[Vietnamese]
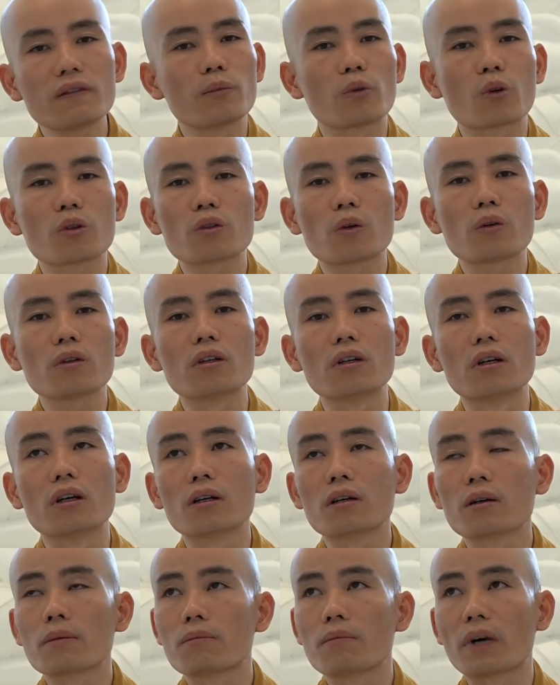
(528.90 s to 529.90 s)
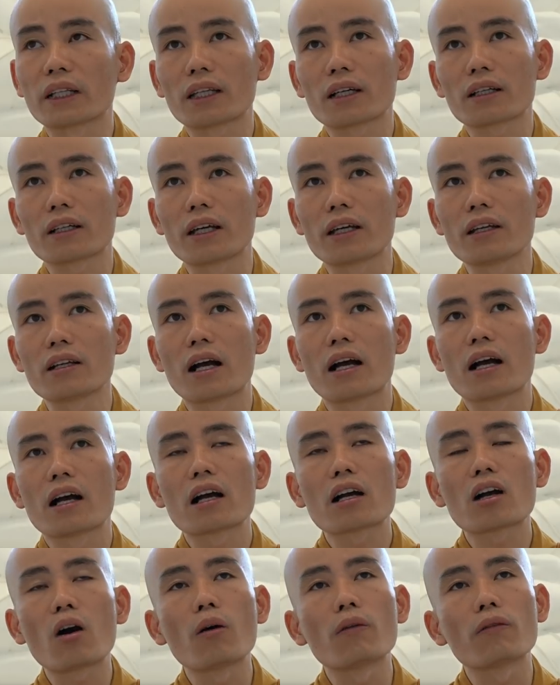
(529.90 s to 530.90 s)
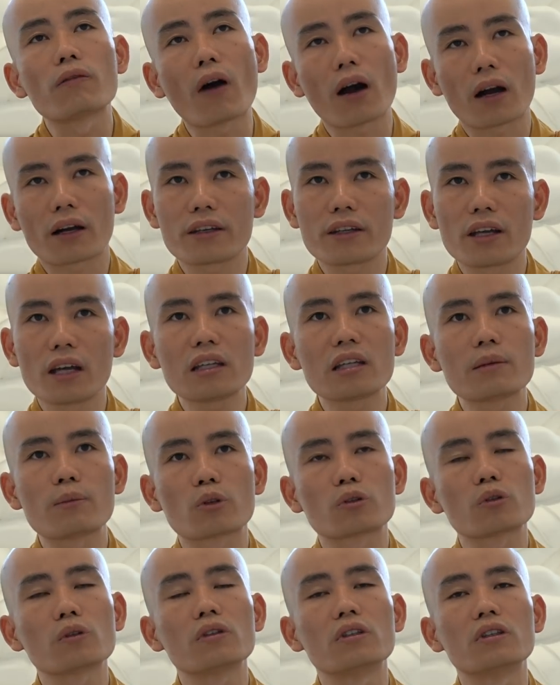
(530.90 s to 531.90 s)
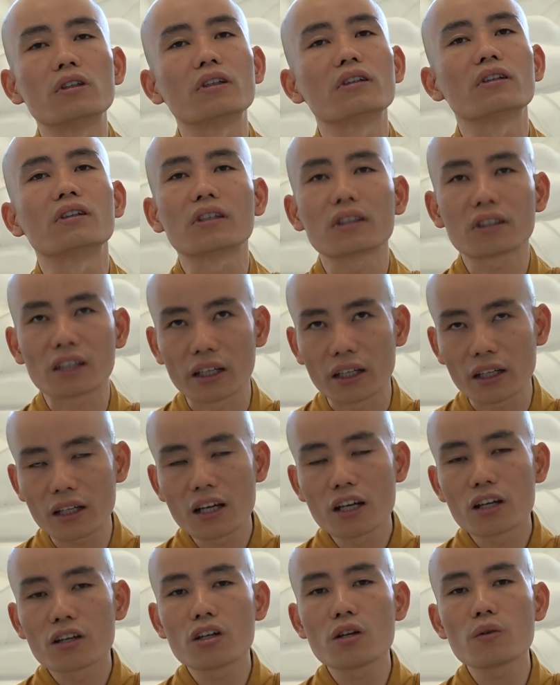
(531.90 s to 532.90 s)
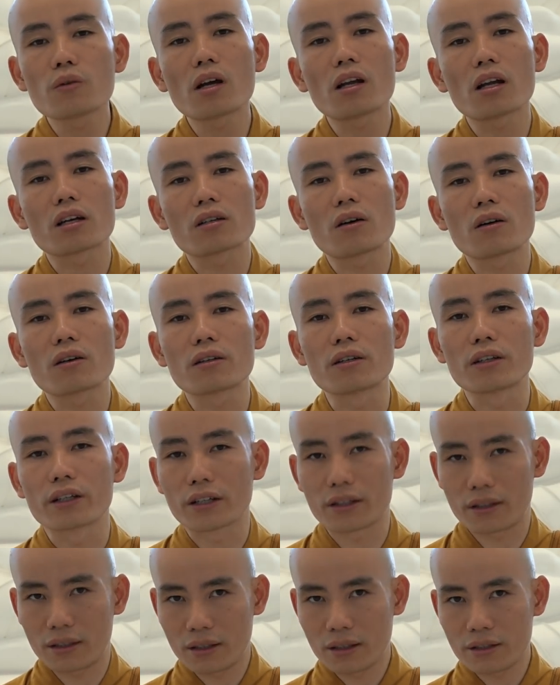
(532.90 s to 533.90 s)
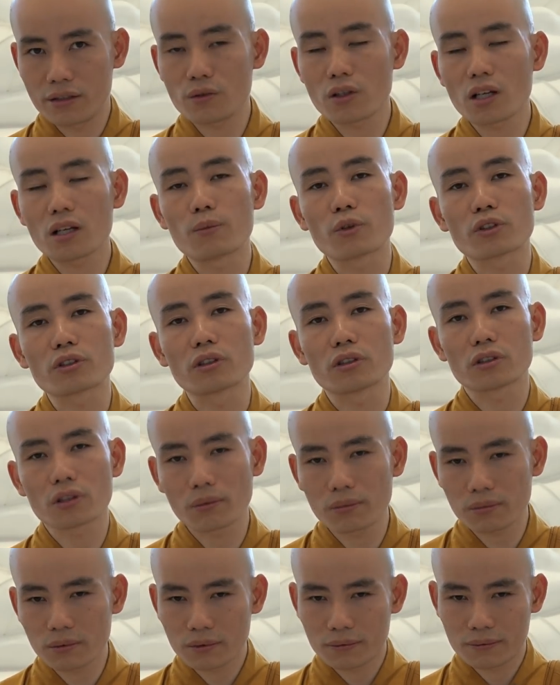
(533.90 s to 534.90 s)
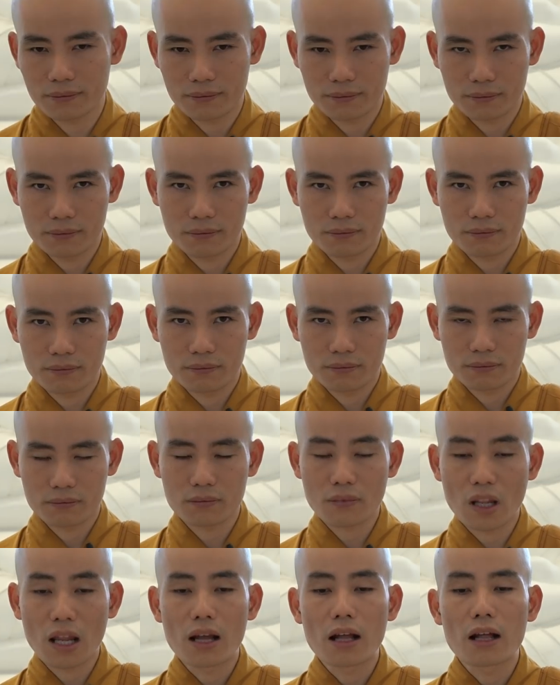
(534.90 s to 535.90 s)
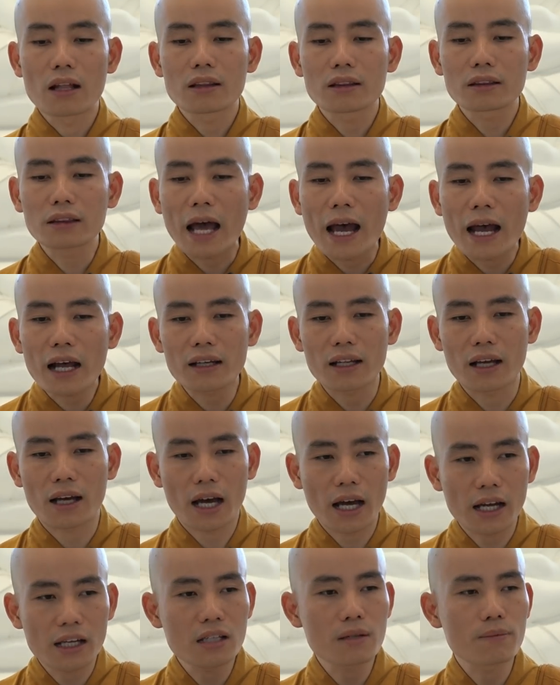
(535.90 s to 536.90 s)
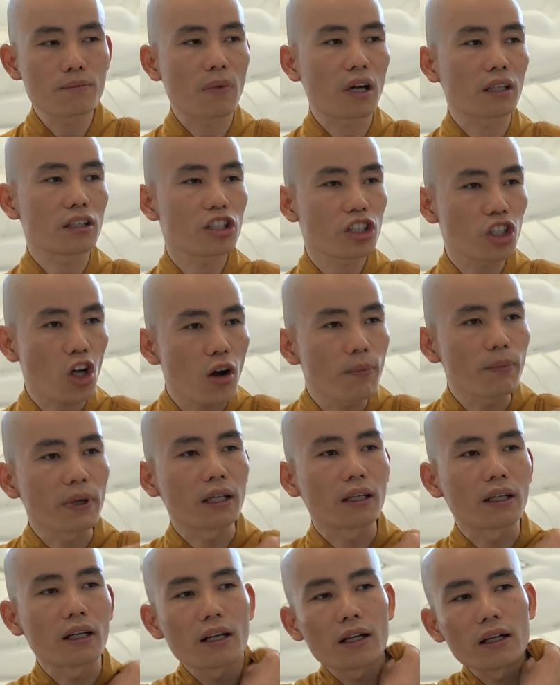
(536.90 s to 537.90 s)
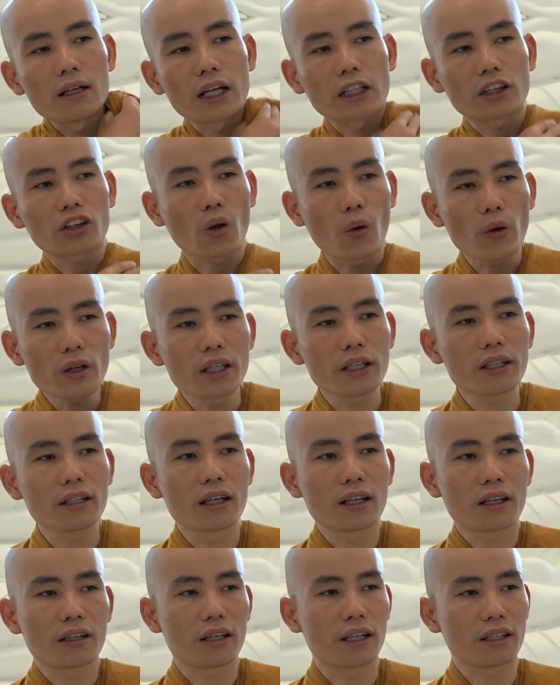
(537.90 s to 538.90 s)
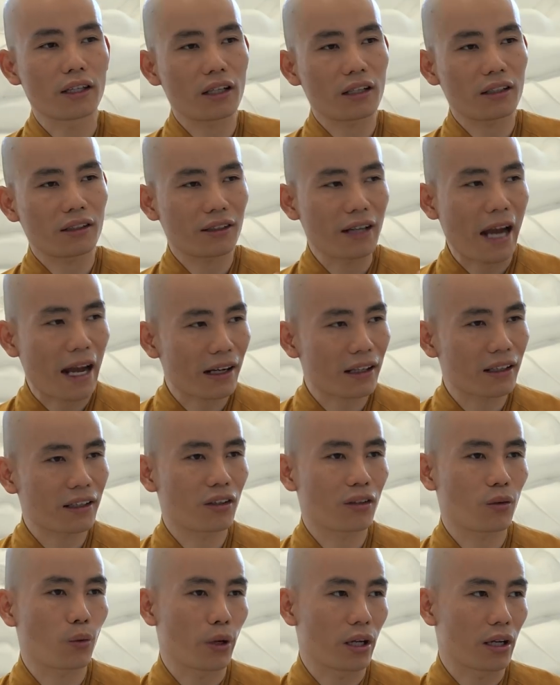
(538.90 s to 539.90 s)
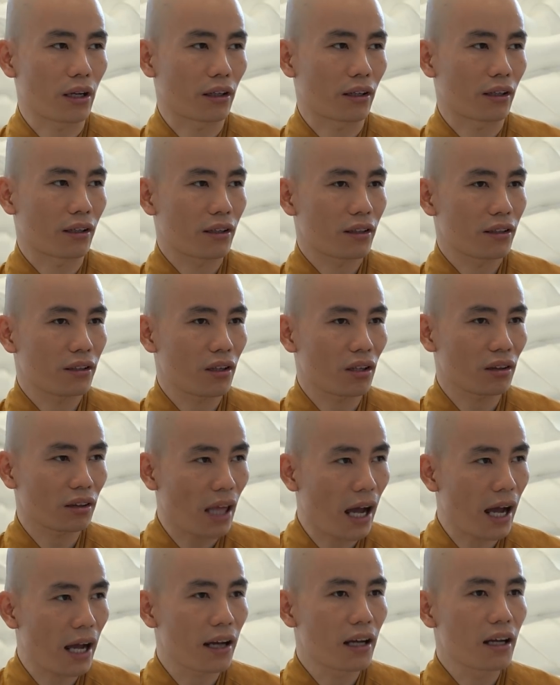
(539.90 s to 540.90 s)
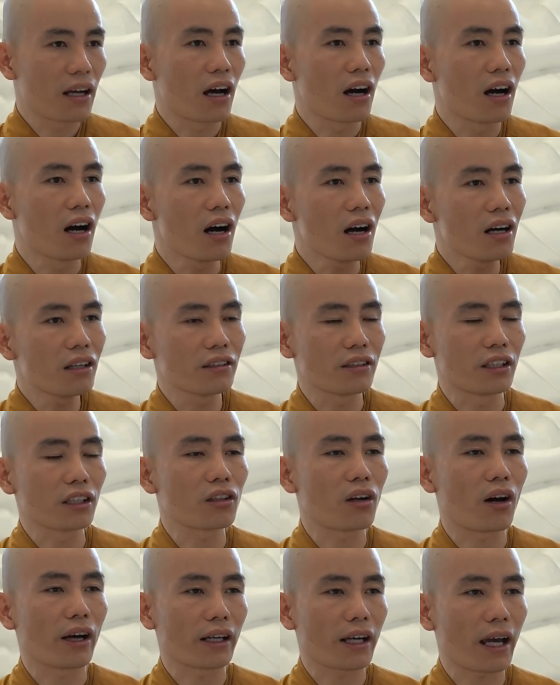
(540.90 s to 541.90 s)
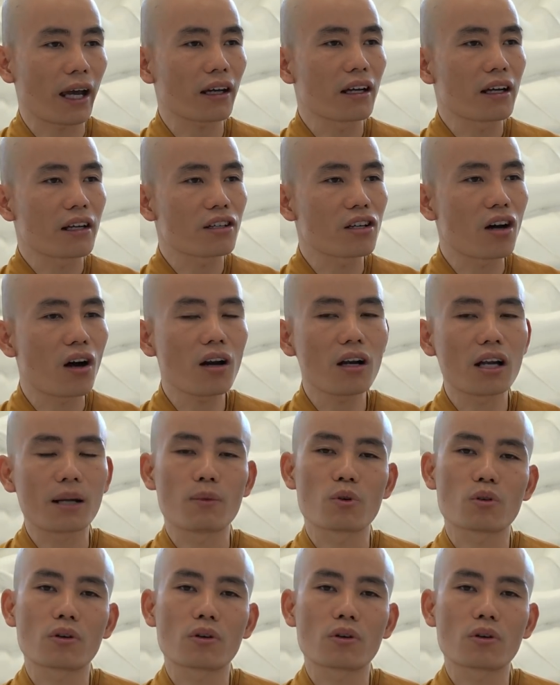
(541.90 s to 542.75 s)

với một số lượng mà ta nghĩ là con vật chết với một số lượng nửa tỷ. Nếu đó là con người, nếu đó là một sự sống, ta là ai mà cho mình là tối linh để ta đặt quyền cho ta hơn những loài khác? Đó là một